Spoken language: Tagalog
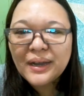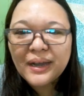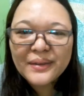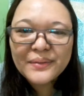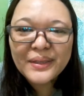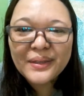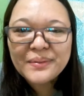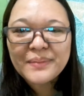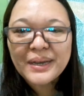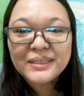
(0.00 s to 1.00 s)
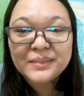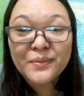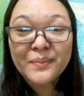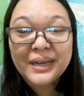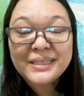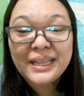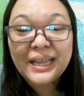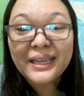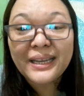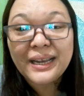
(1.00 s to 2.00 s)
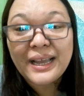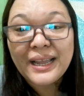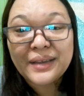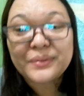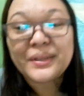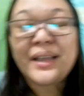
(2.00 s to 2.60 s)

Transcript: aanuhin yung budget mo ba kasi lagi naglalaro